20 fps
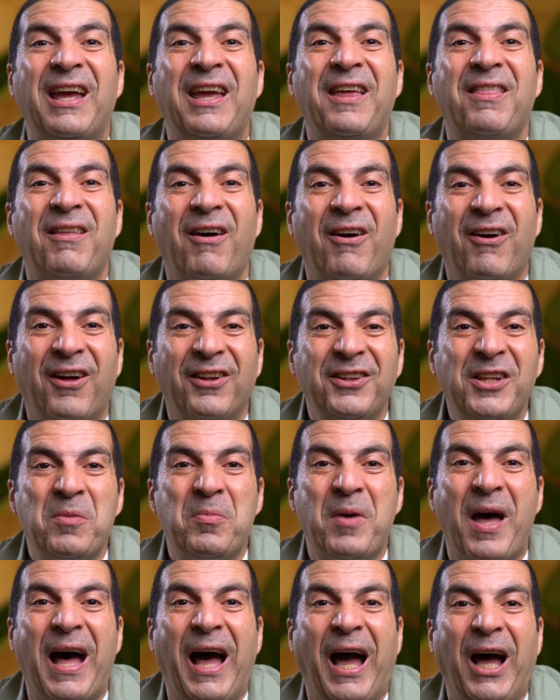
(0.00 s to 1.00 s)
إذا
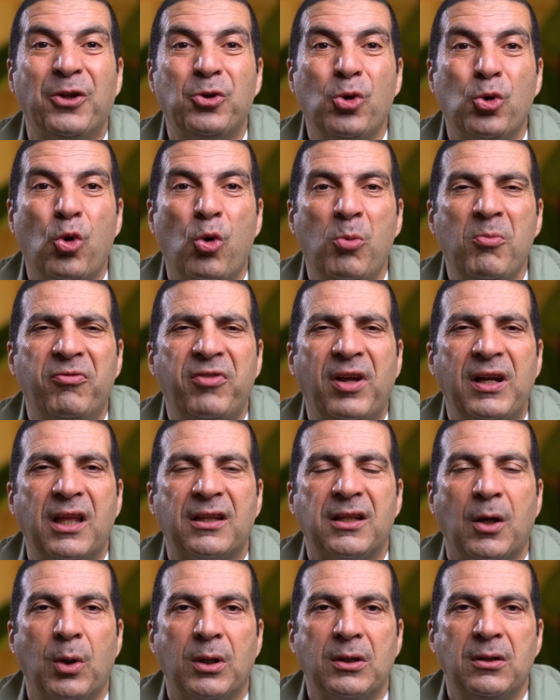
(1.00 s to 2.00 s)
غضب أحدكم
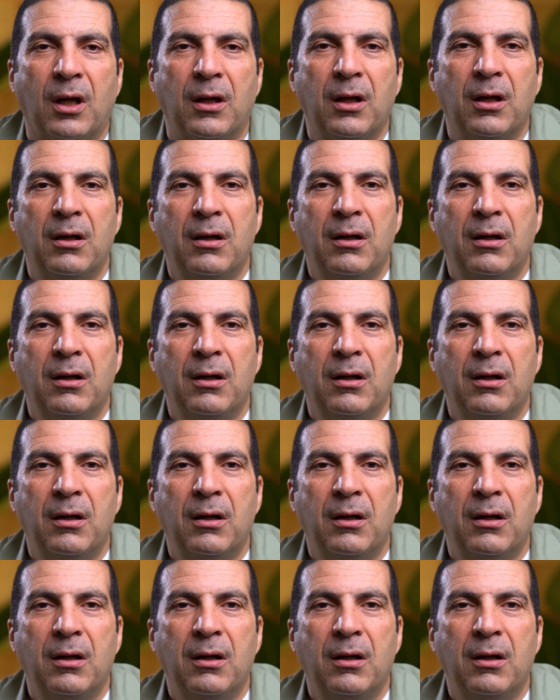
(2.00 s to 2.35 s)
فليتوضأ